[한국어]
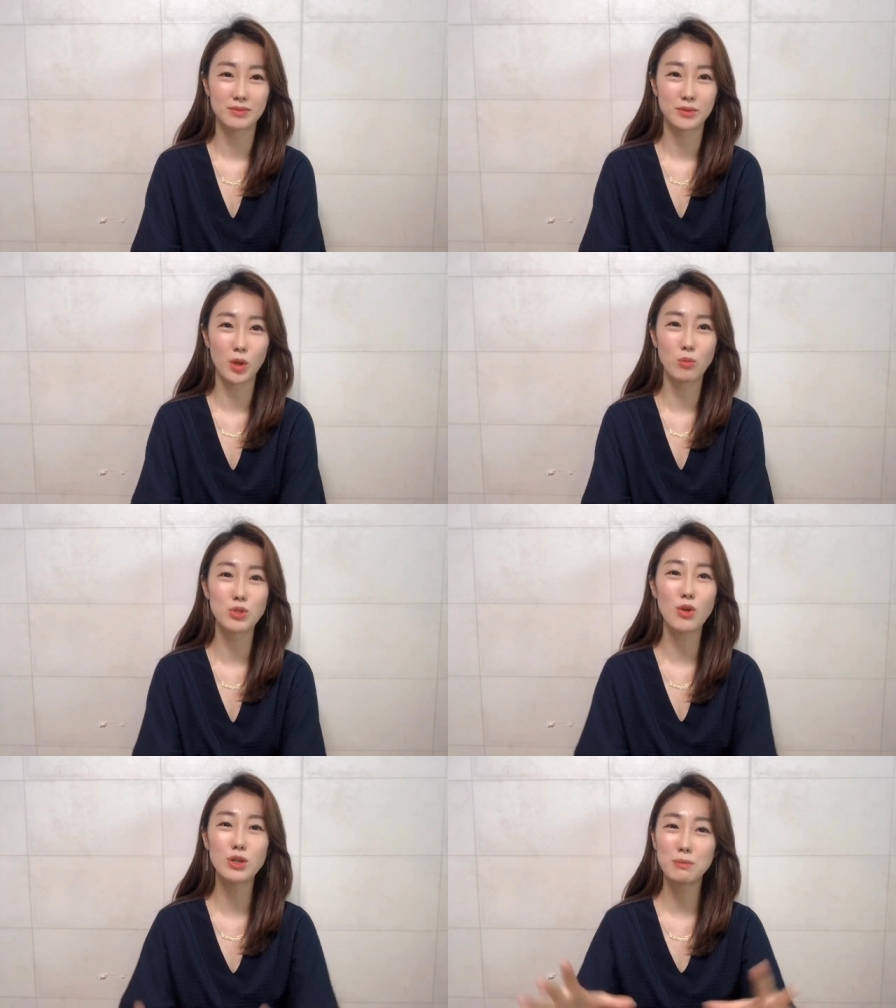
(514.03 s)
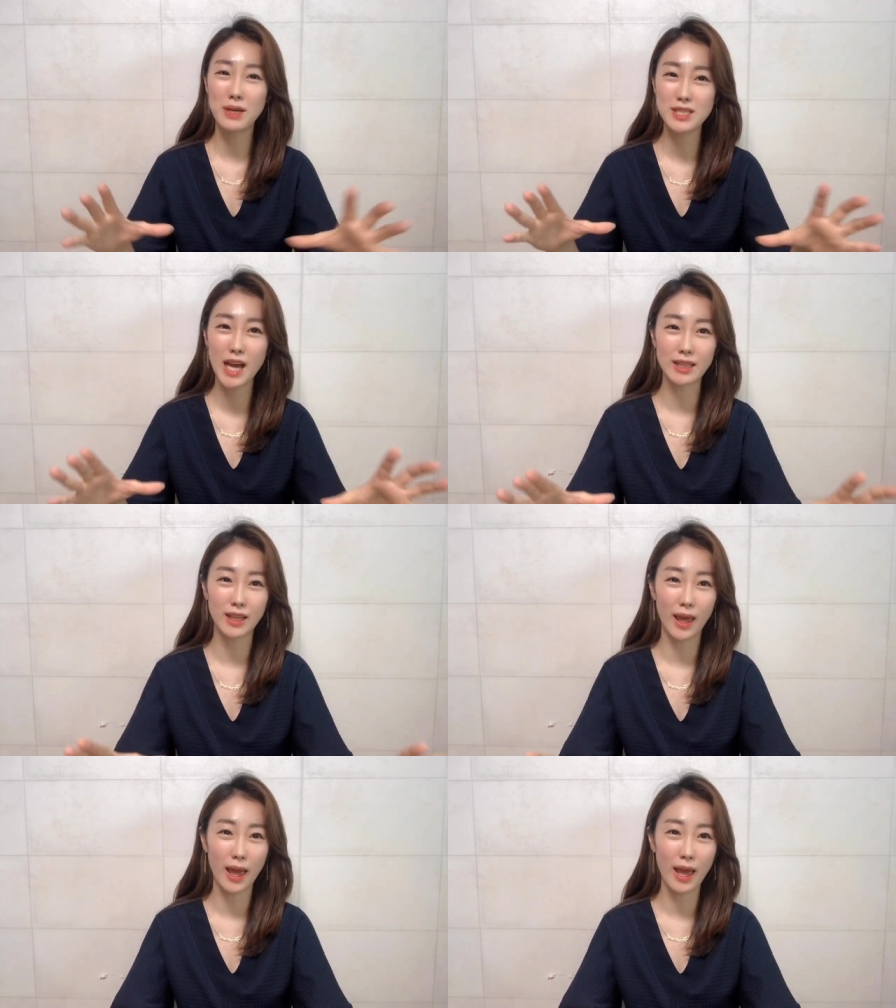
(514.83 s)
너무 성급하지
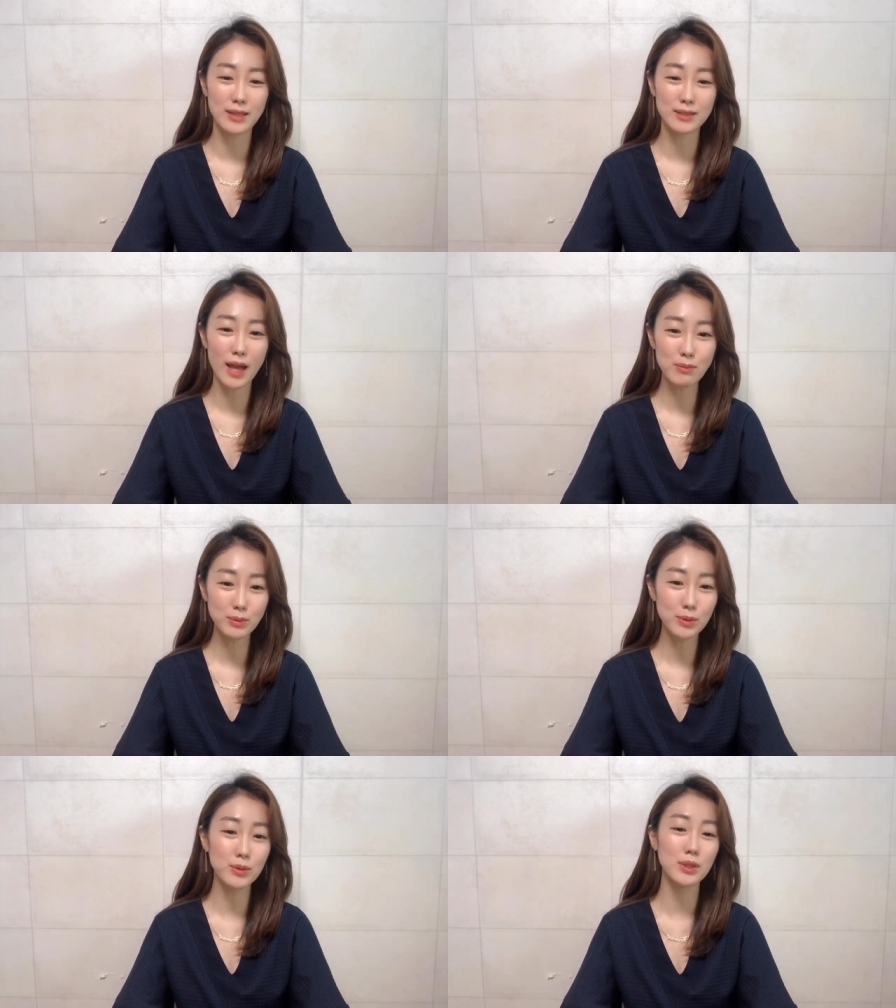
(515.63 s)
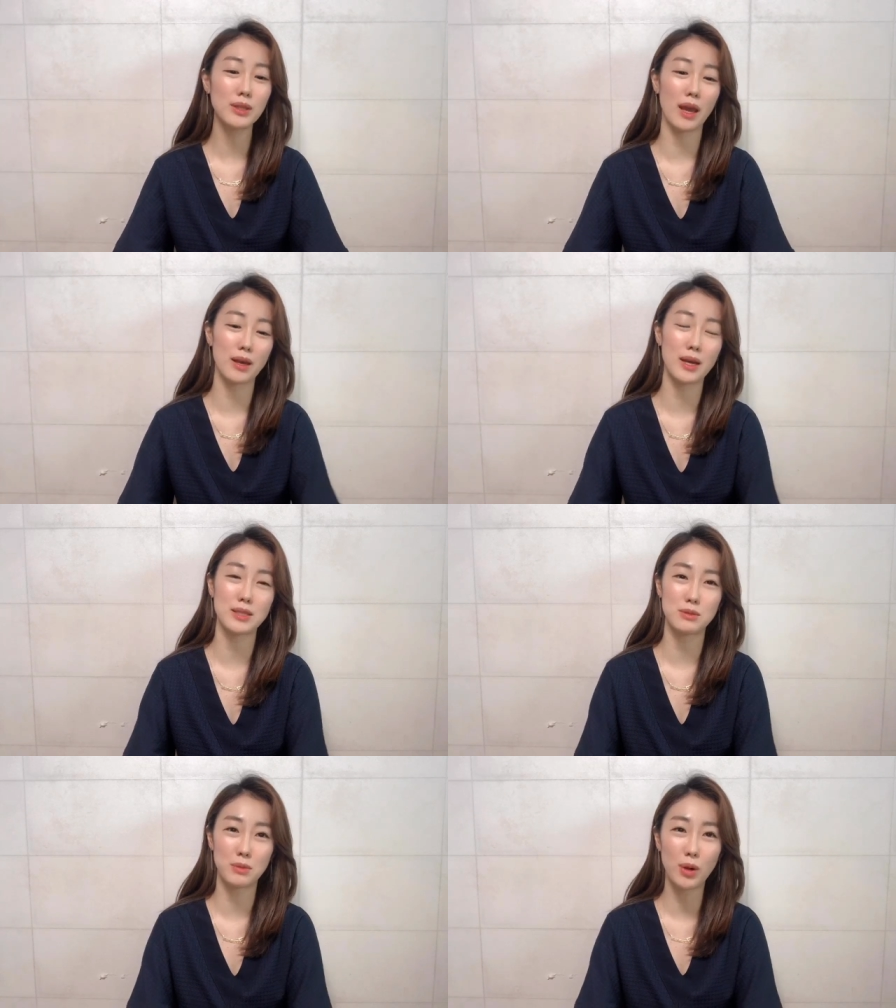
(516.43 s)
않게 차분히
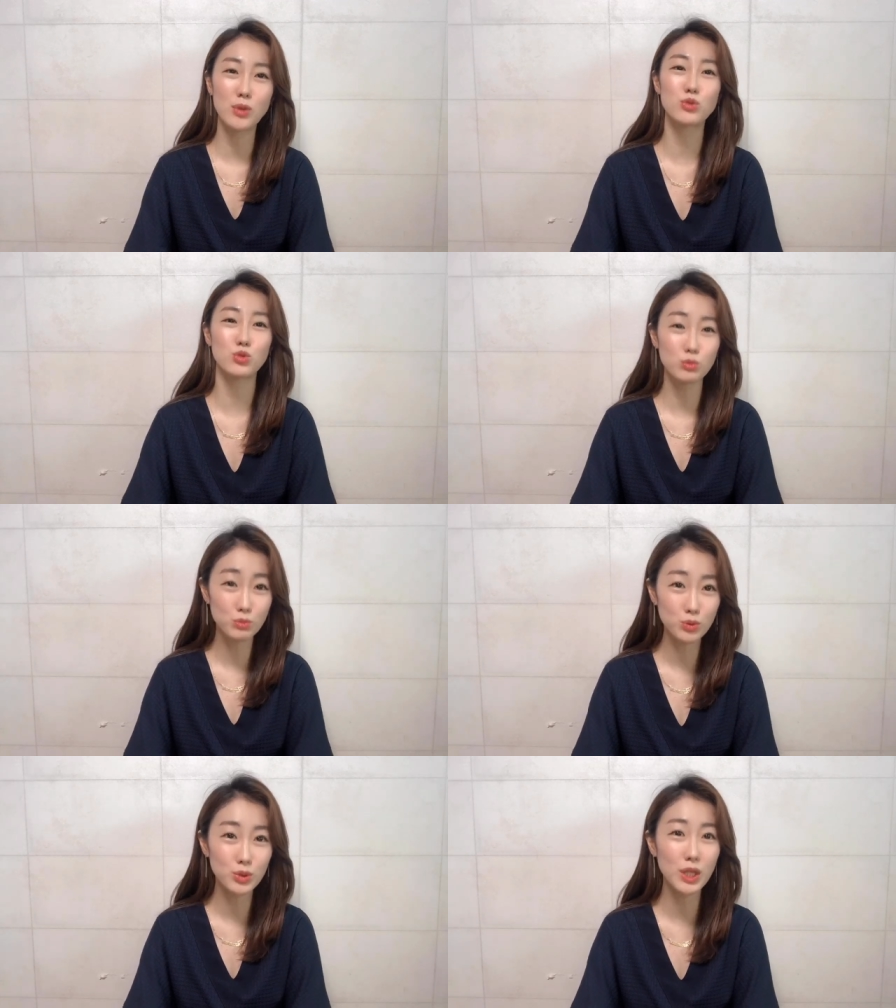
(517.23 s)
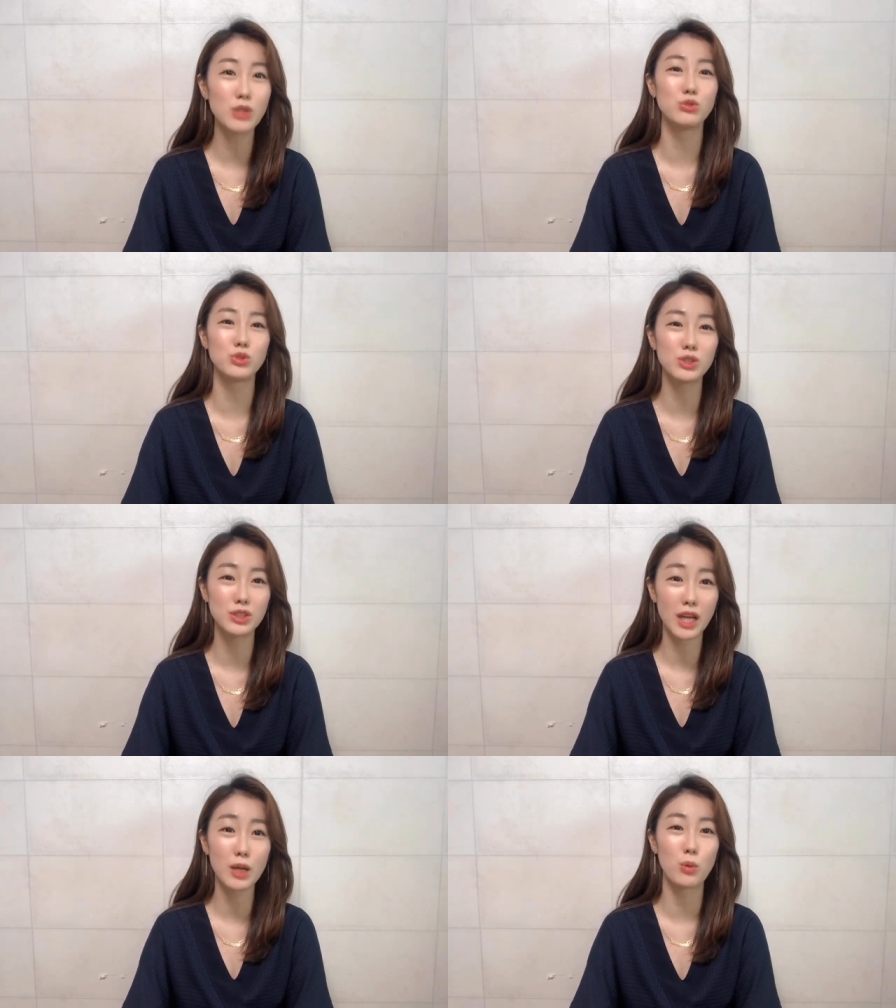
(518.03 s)
대응하시면 충분히
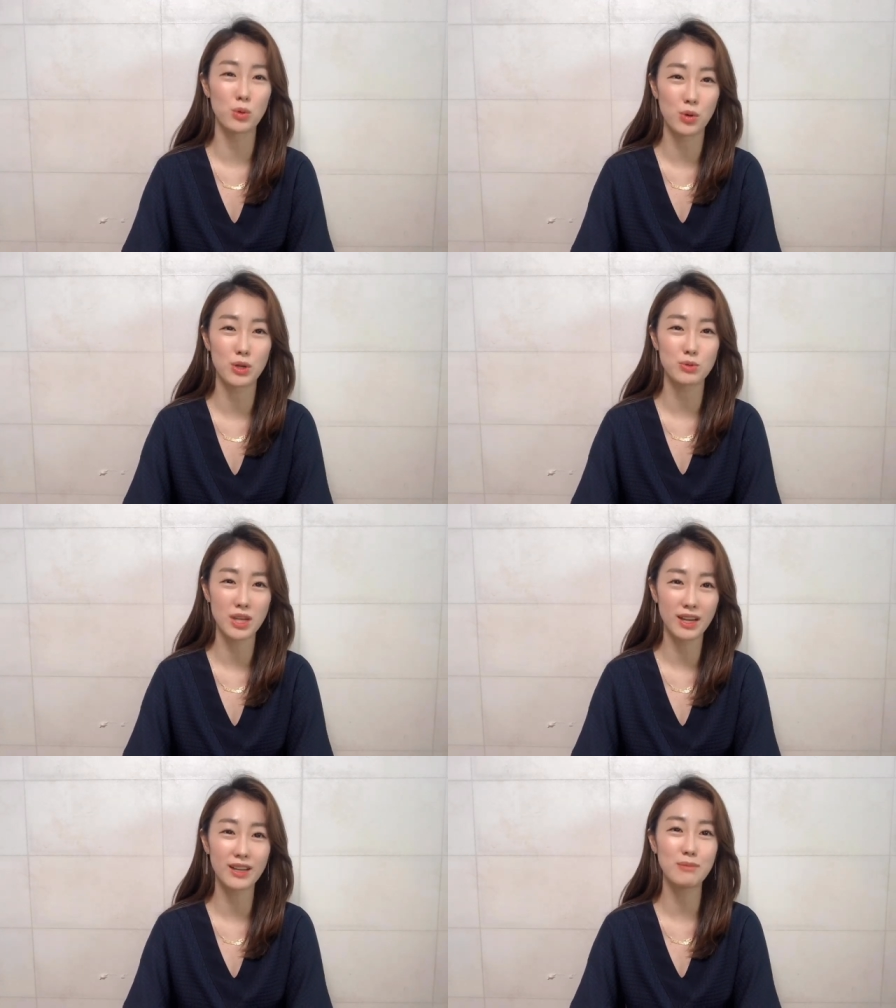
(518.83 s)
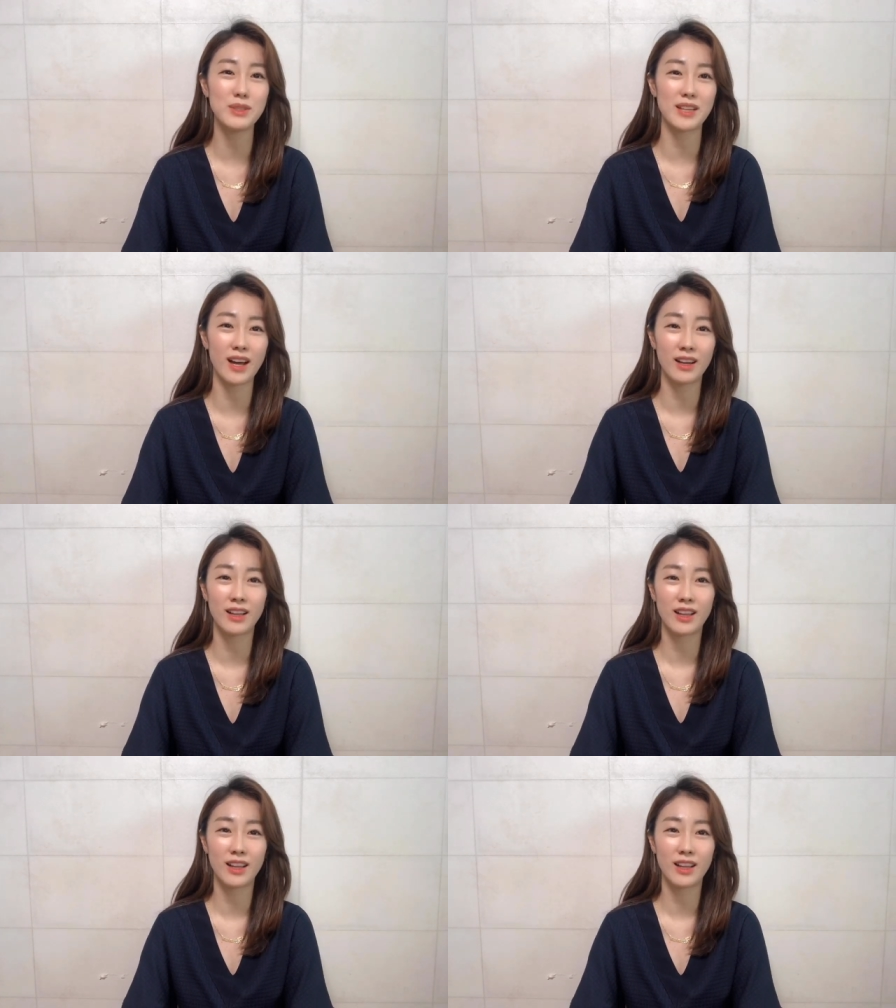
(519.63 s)
웃는 날 올 거라고 생각합니다.